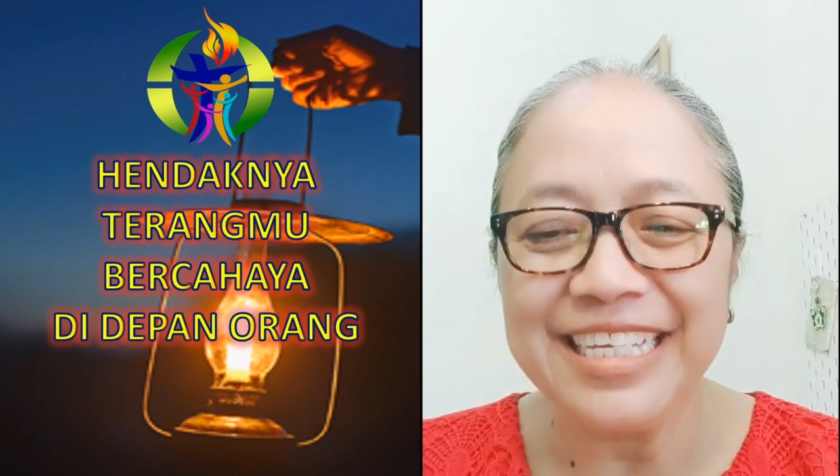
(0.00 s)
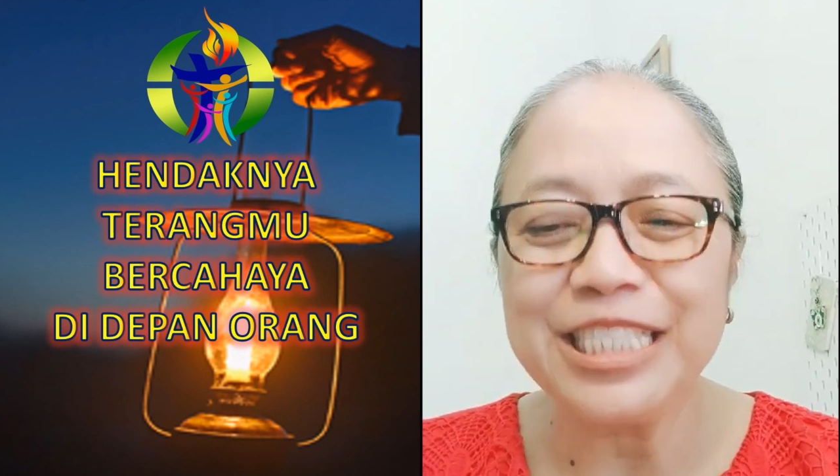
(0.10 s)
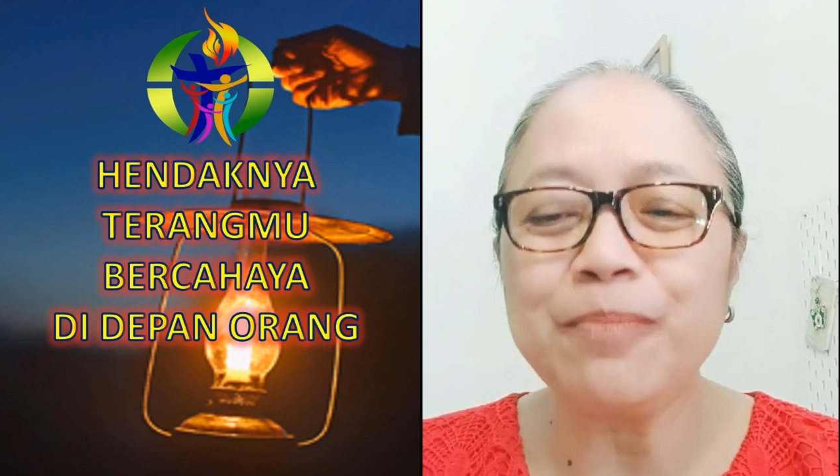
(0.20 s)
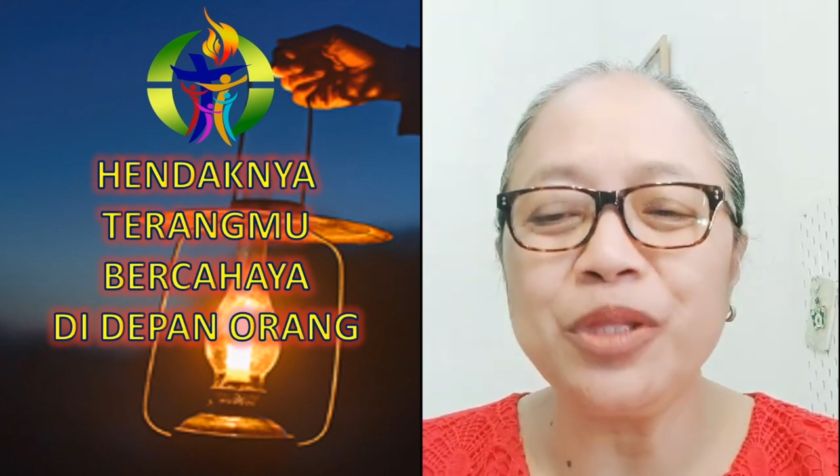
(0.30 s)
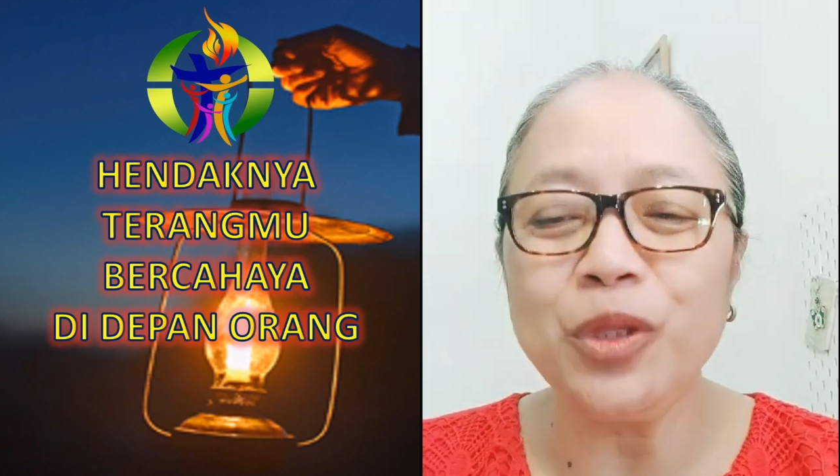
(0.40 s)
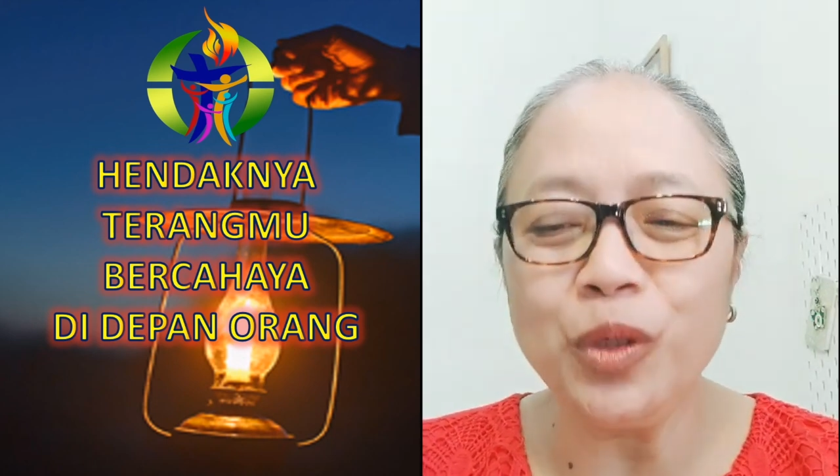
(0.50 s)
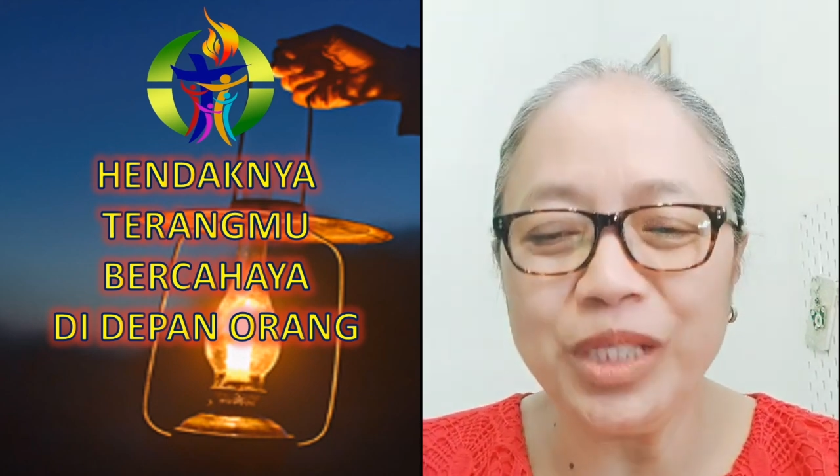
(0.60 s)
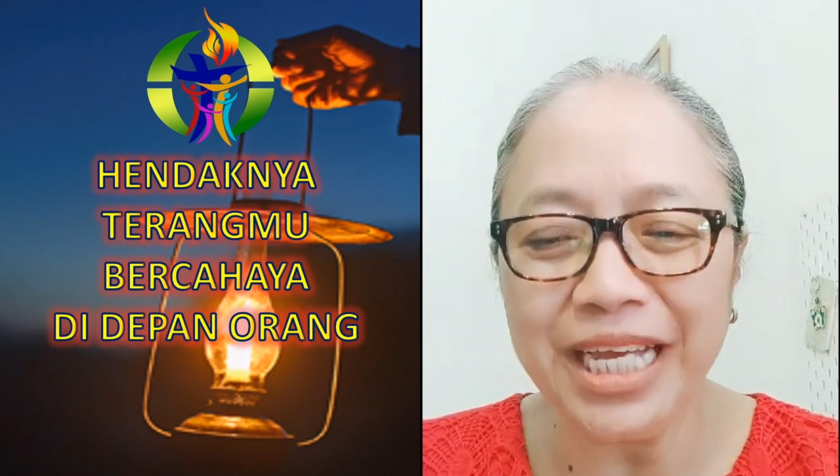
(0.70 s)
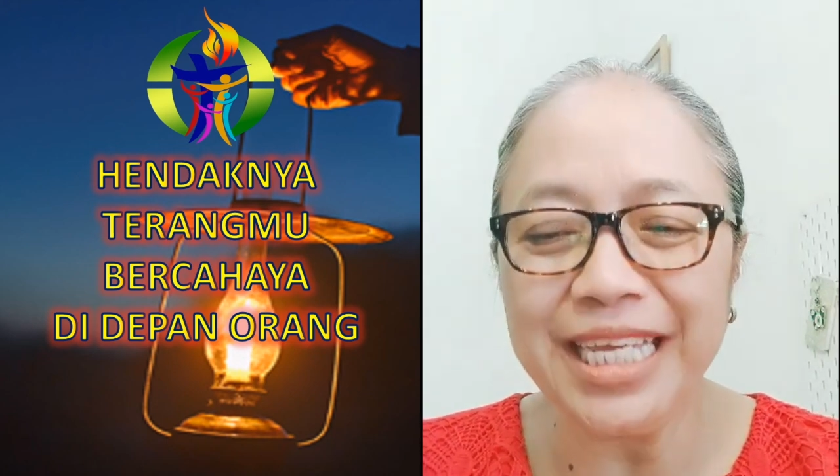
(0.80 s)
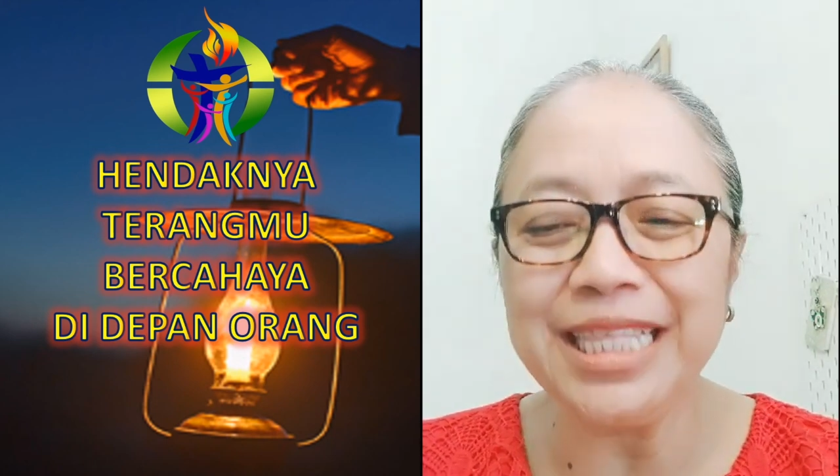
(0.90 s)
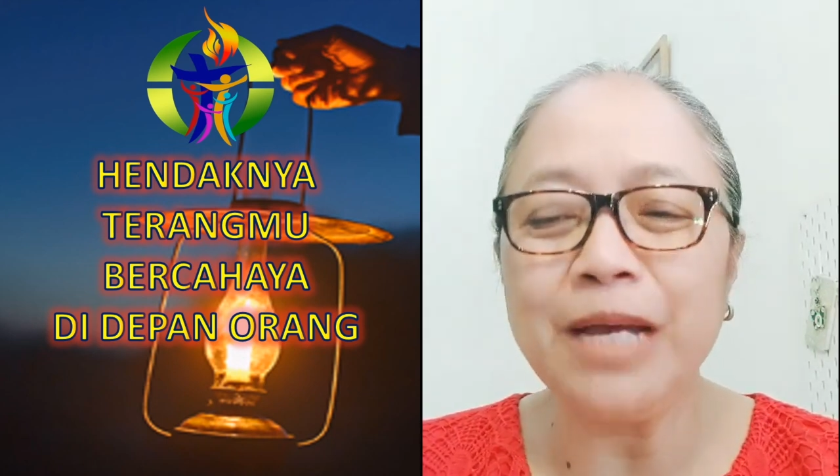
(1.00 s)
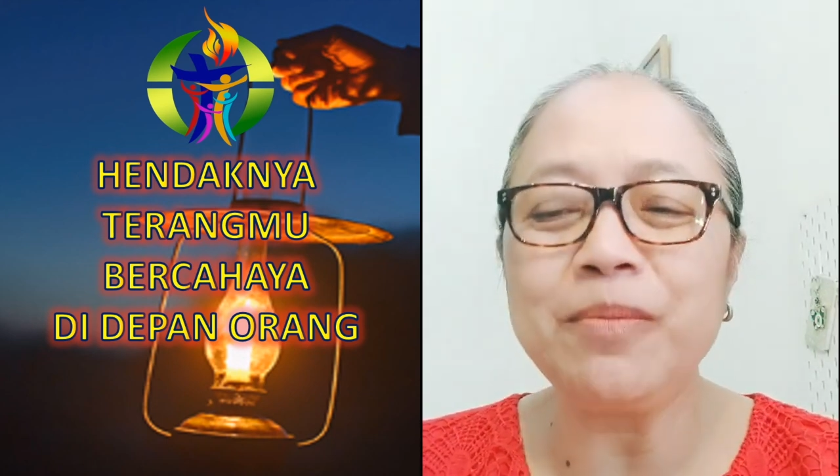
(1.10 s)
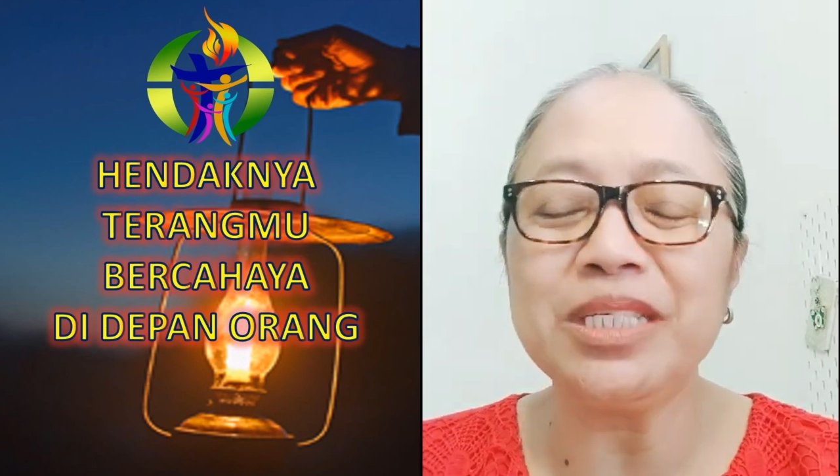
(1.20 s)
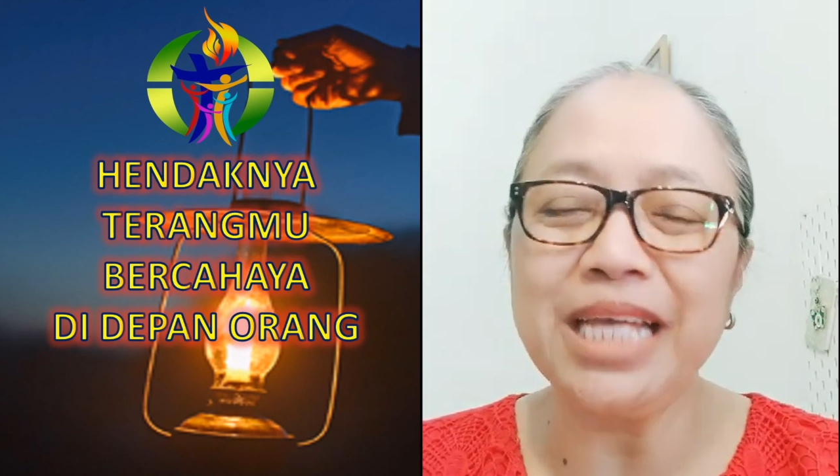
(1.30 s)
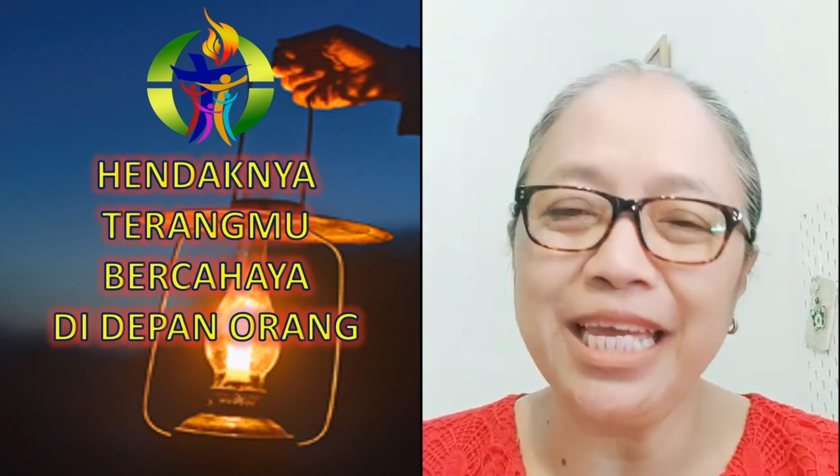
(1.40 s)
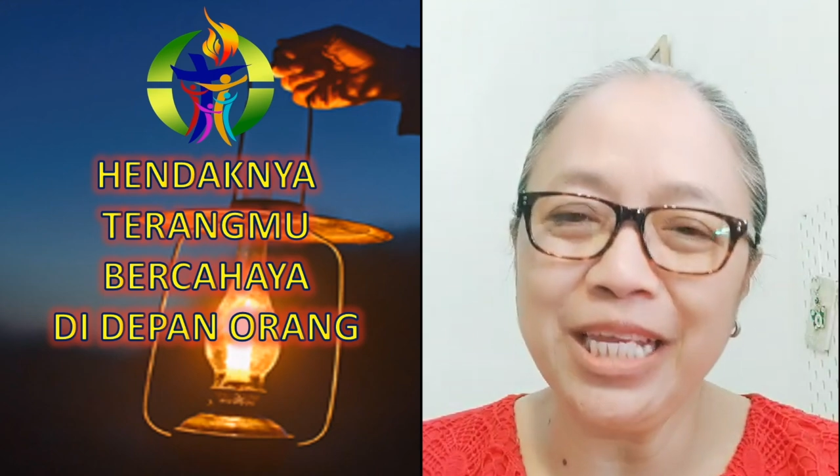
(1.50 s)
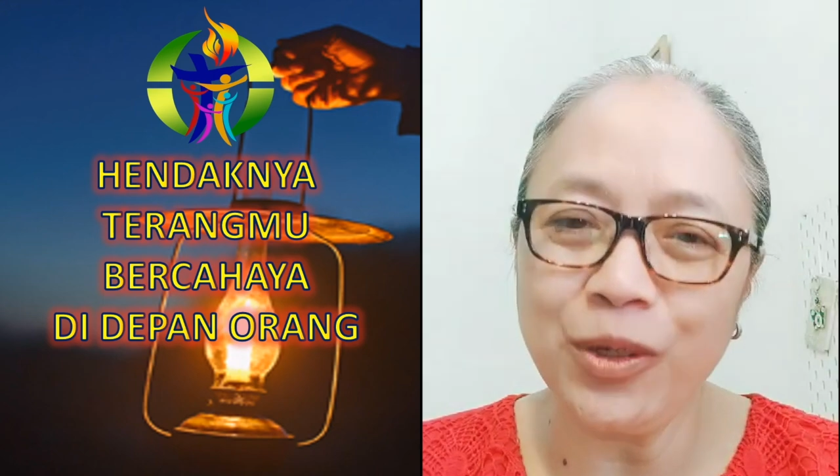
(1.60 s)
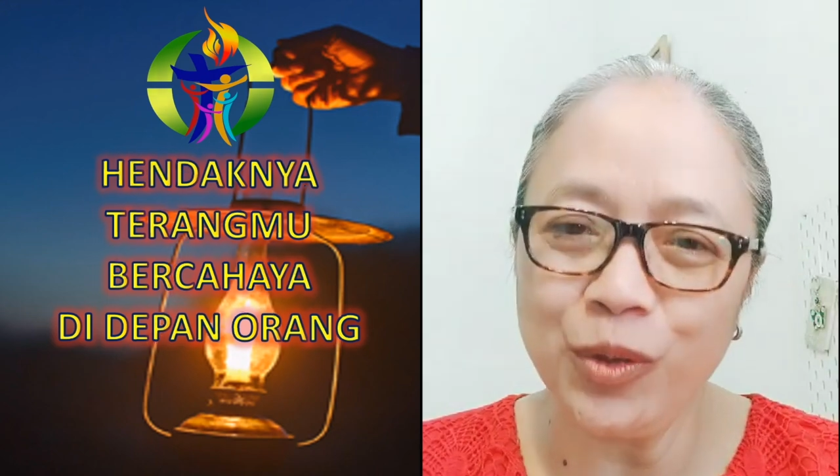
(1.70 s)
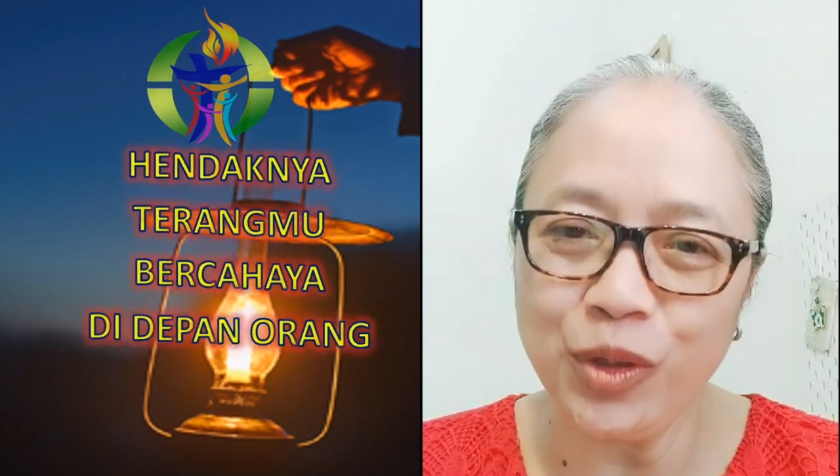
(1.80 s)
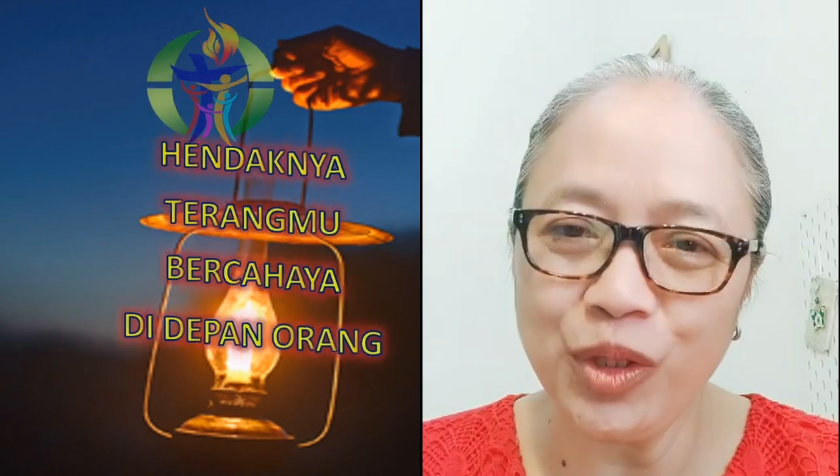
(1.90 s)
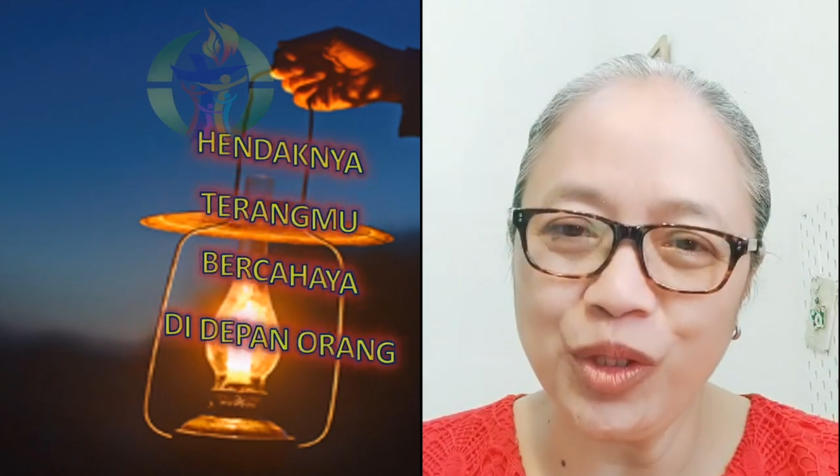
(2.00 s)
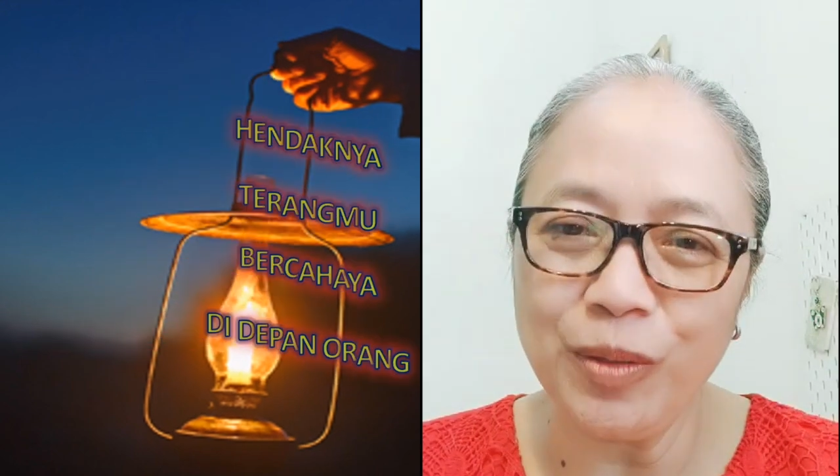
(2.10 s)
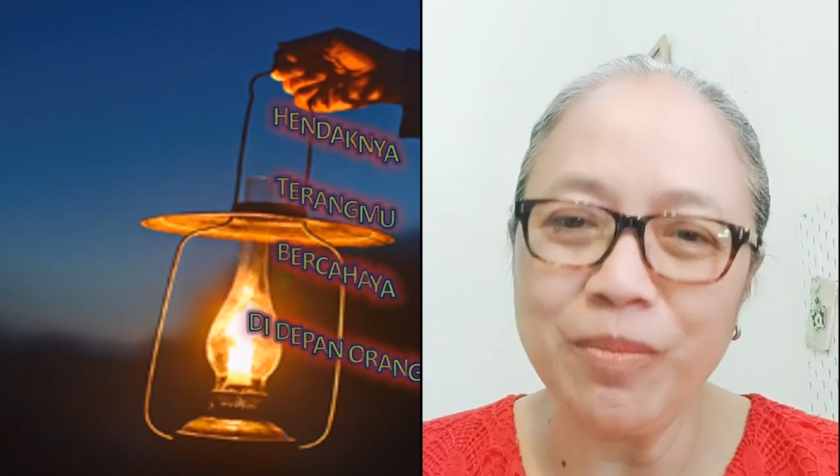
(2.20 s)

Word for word: sebetulnya kita bisa ikut